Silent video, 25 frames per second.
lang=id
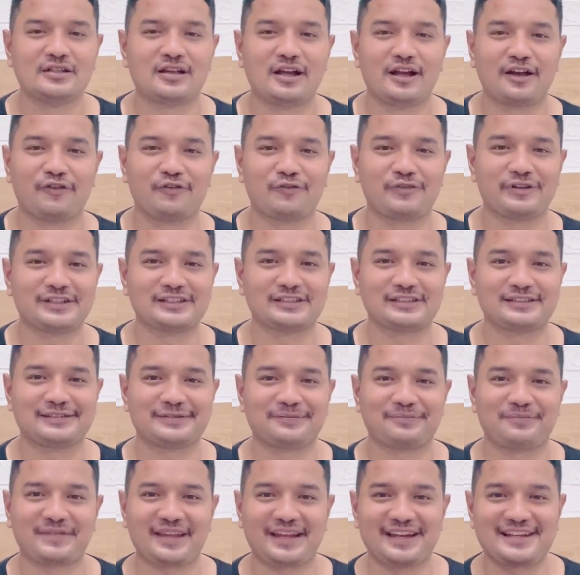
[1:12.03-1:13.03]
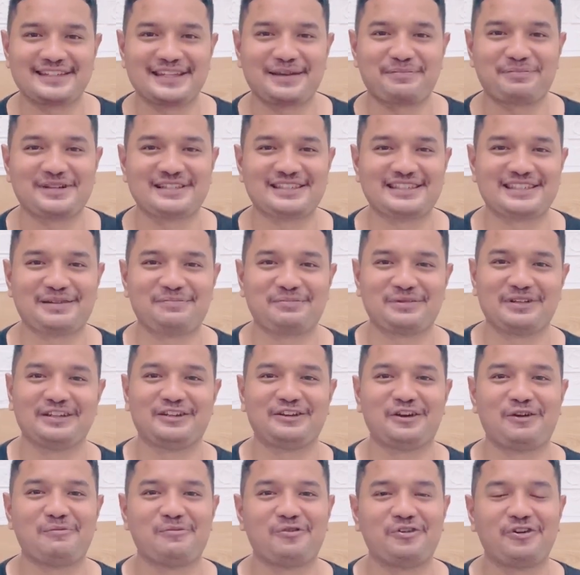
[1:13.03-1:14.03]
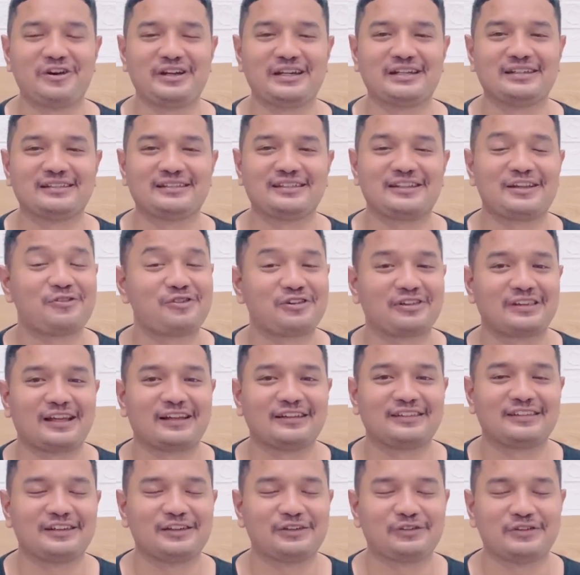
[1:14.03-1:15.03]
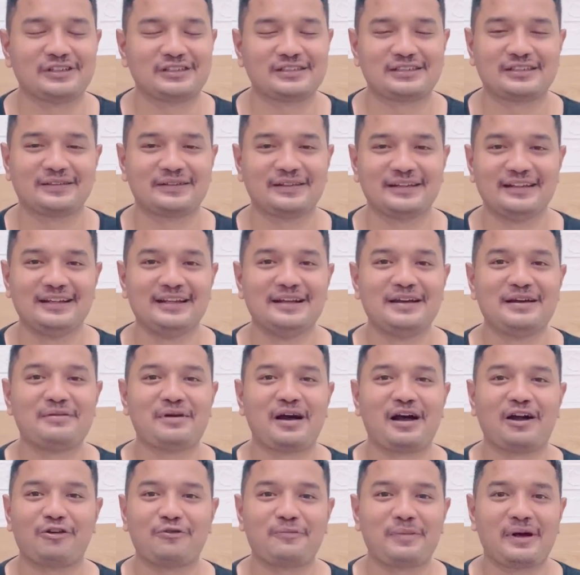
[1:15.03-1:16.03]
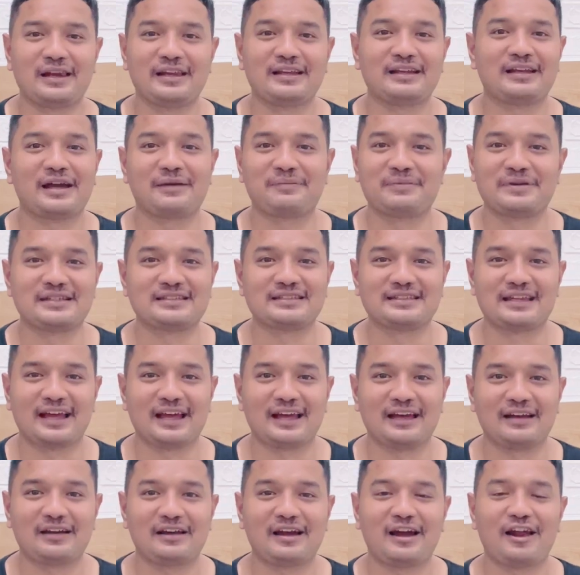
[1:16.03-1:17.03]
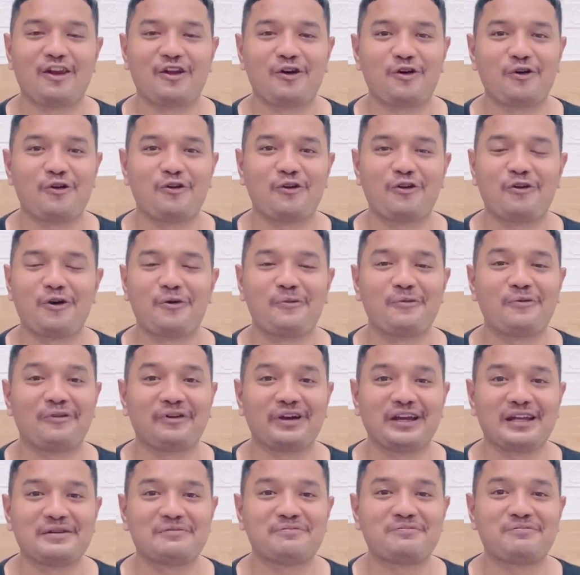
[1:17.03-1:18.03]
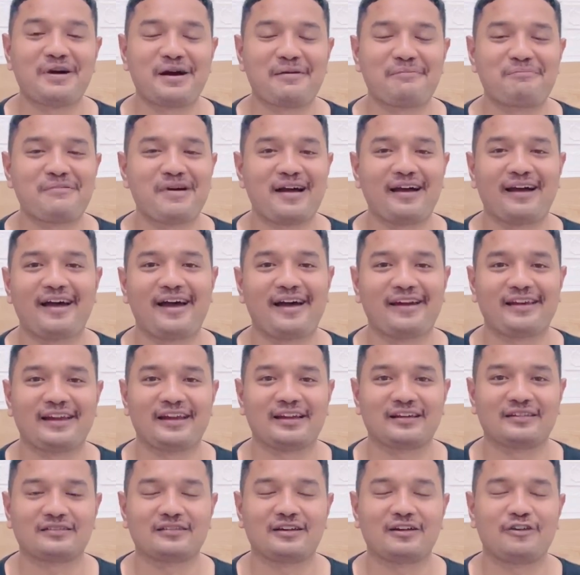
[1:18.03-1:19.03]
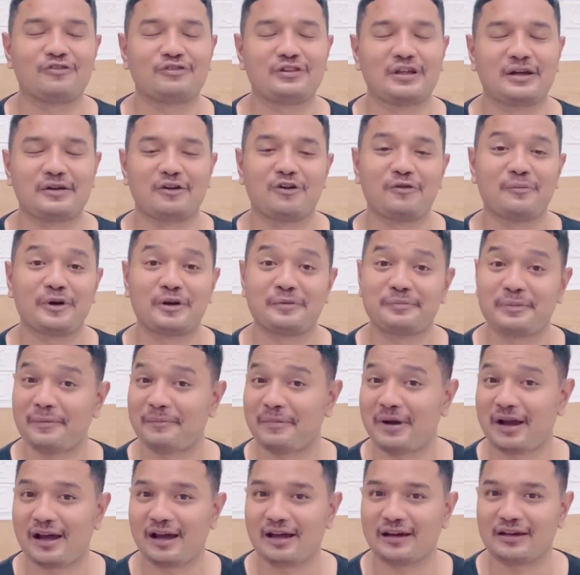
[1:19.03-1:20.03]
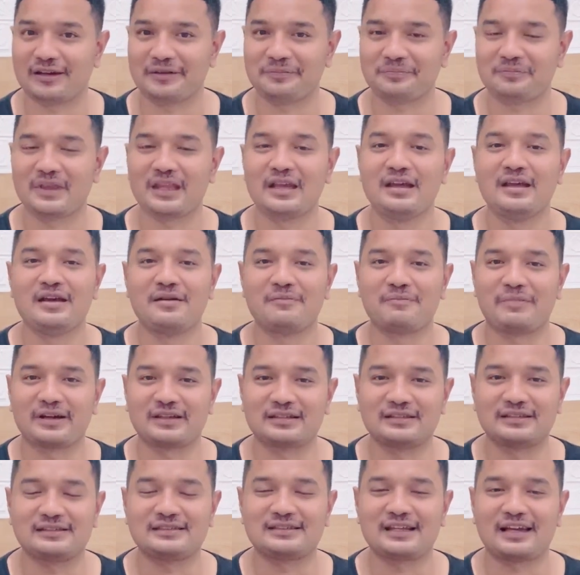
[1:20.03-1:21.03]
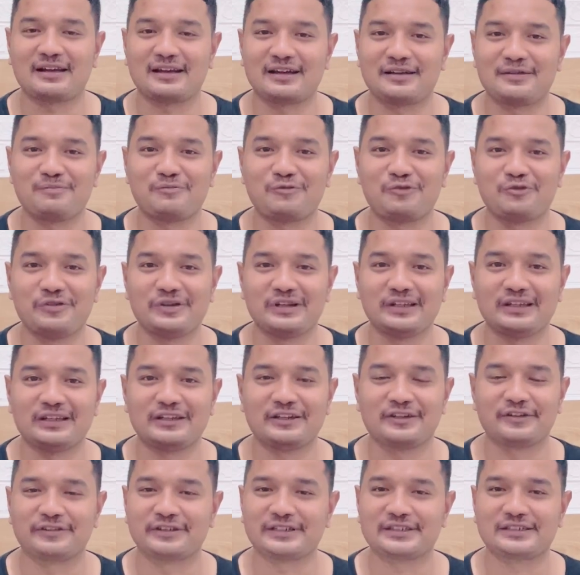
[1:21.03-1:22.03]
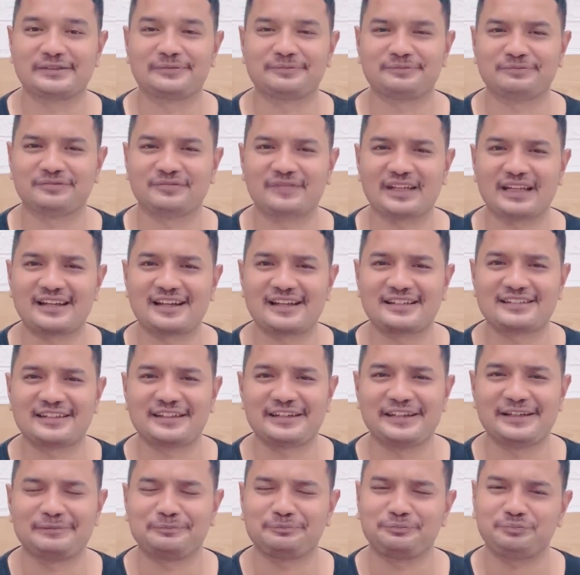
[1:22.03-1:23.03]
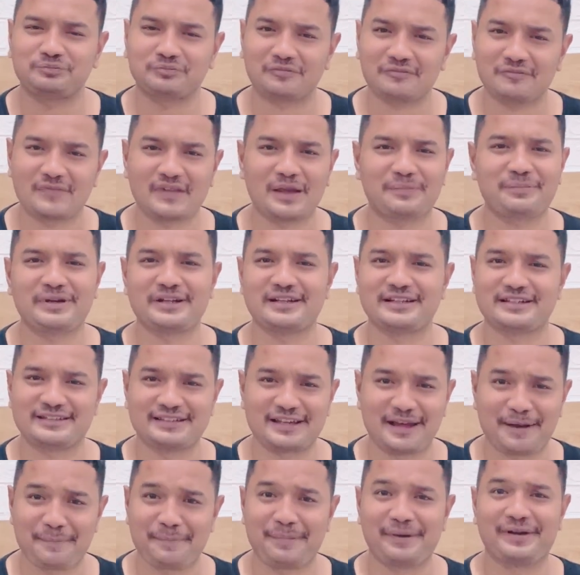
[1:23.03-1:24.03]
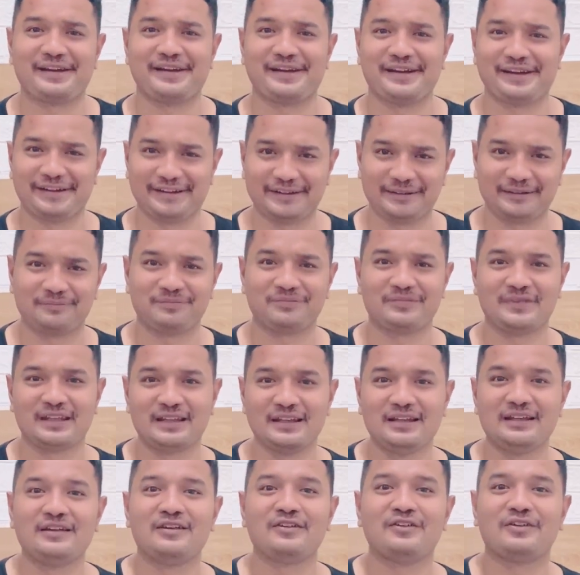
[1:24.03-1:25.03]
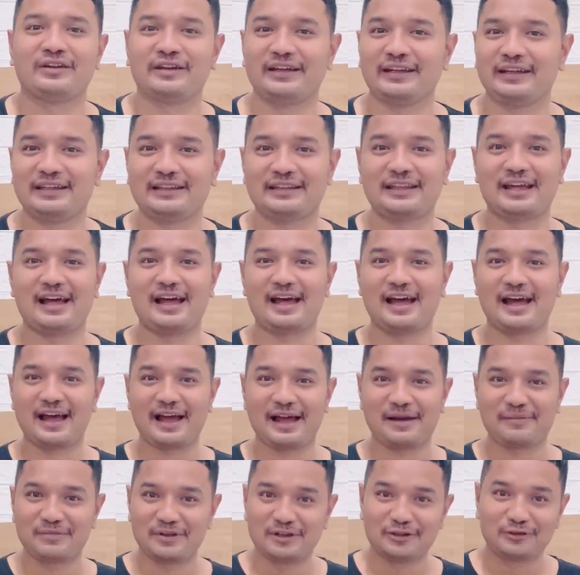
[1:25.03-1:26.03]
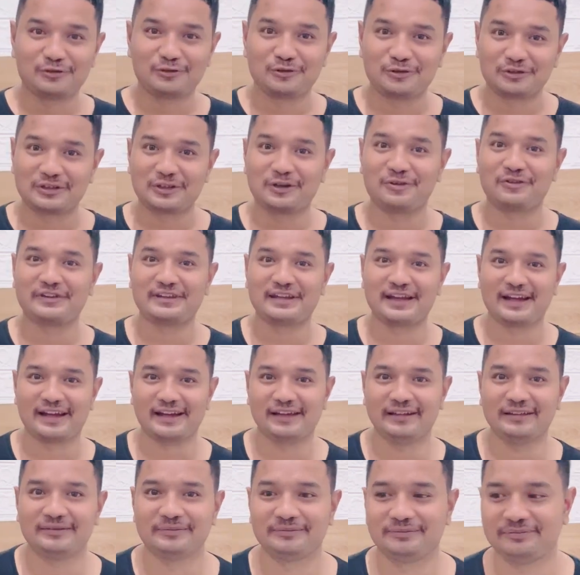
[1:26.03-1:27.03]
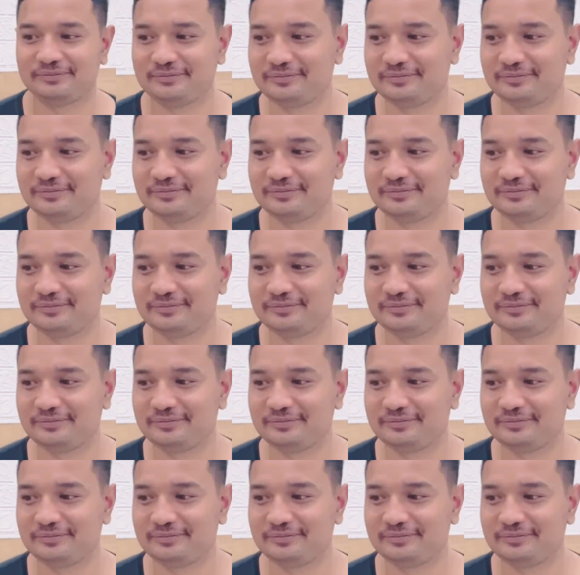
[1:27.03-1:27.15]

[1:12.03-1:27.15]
Aku wis kecap-kecap bikin ngomongin telur dadar wis. Aku paling nggak bisa kalau ngomongin bab makanan. Kalau udah ngomongin bab makanan, pasti cangkem kue gitu ya wis. rasanya hmm, pengen kecapan nih. Oke, kita ambil dulu telurnya.